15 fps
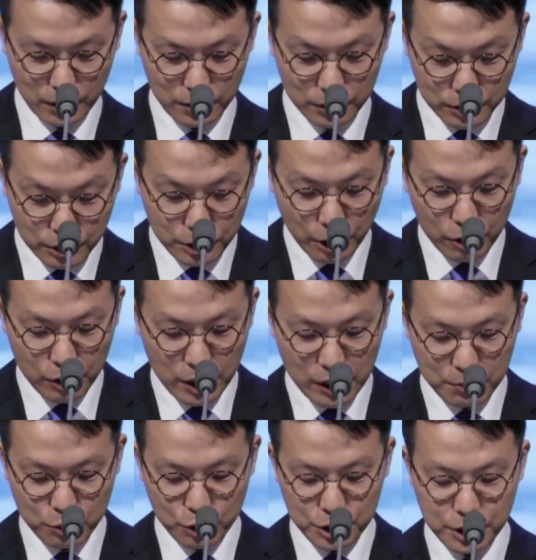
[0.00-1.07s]
그 결과가
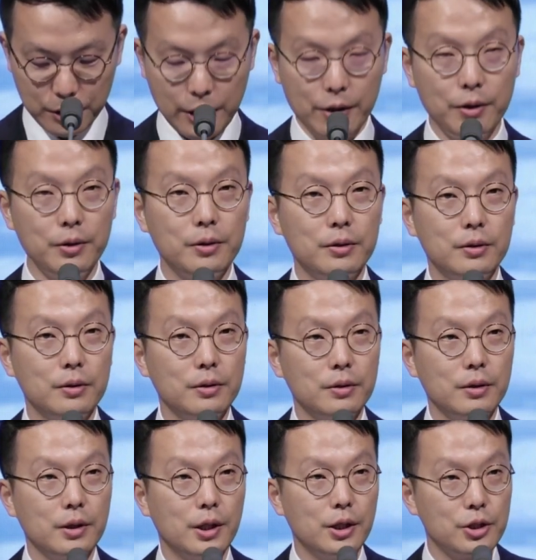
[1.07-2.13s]
무엇인가요?
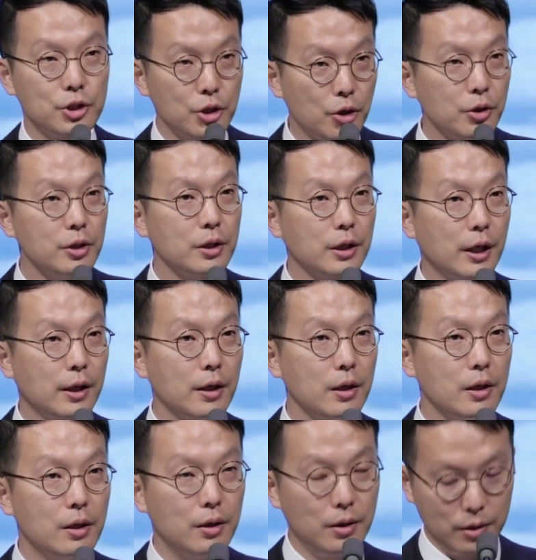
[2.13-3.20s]
철을 따라
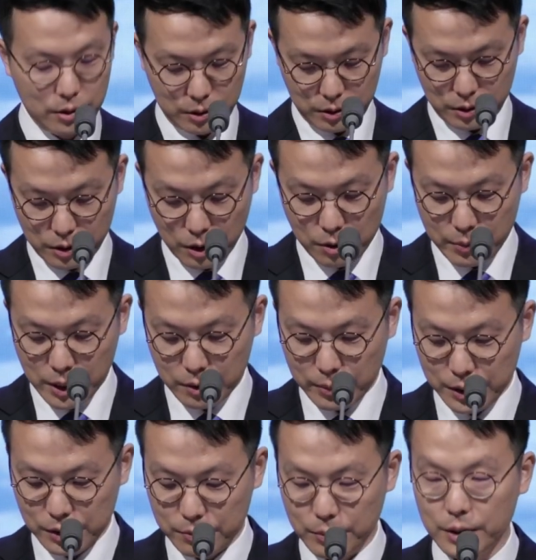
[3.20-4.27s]
열매를
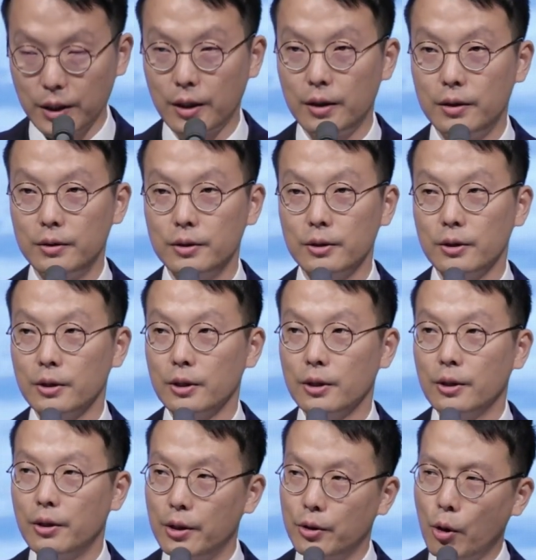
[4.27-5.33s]
맺습니다.
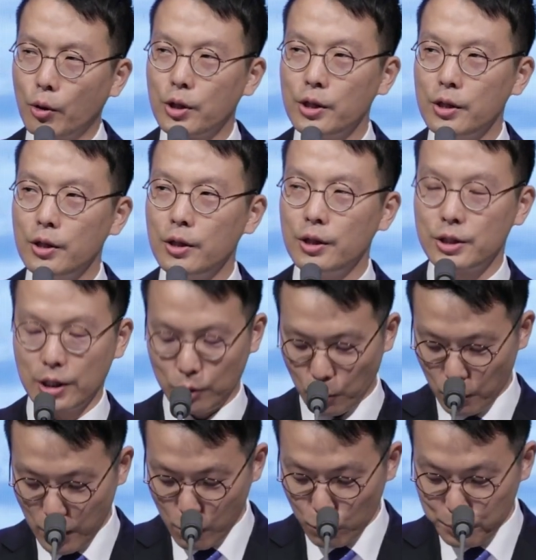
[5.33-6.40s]
예, 여기 이제
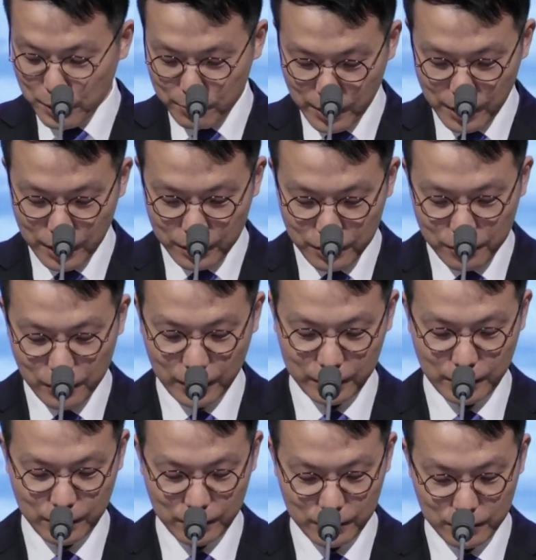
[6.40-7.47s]
놀라운 비밀이 있는 것
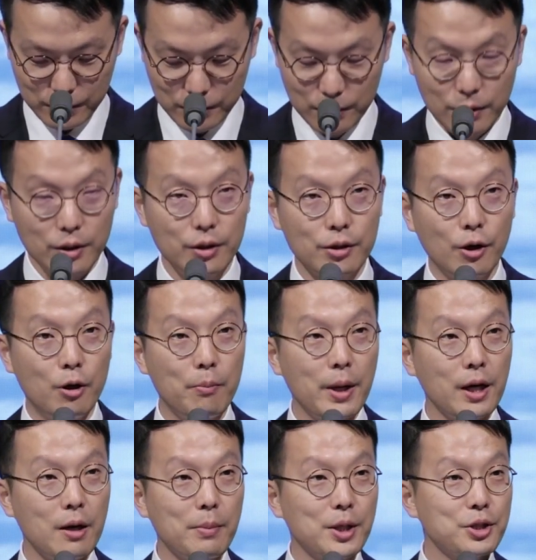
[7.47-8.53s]
같아요.
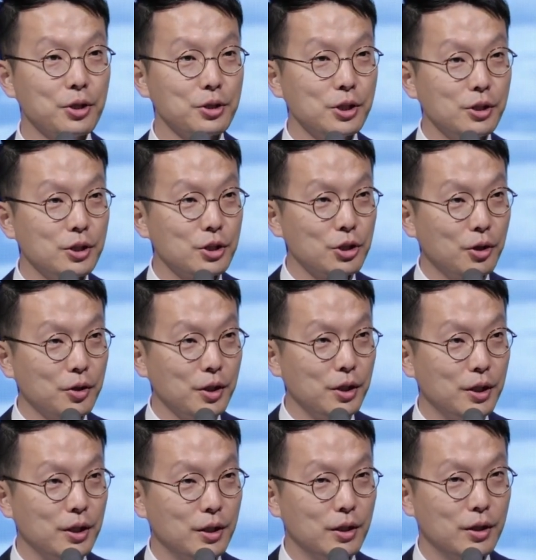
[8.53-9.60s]
열매가 맺혀지는
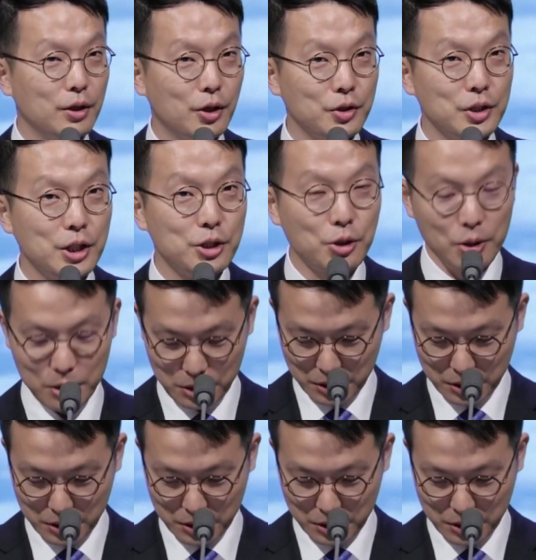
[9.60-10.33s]
철이 언제이죠?